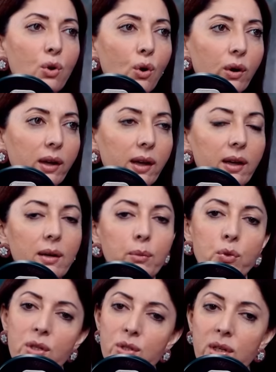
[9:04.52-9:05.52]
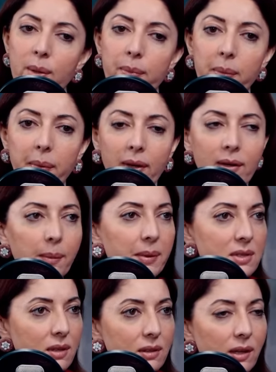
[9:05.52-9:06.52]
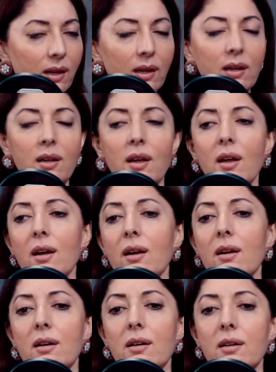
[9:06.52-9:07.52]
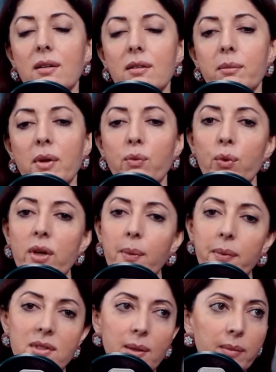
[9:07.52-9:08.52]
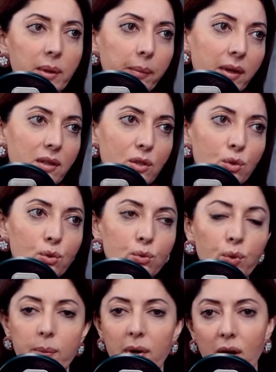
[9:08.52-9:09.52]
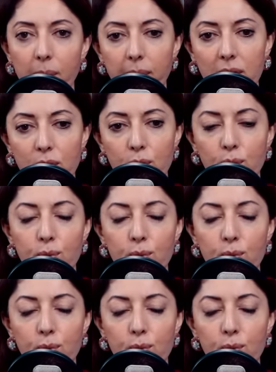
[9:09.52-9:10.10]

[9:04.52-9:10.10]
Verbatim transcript: शौक़ हैं मुझे अच्छे कपड़े पहनना पसंद है आ, मैं वही कपड़े असम्बली में पहनती हूँ वही बाहर पहनती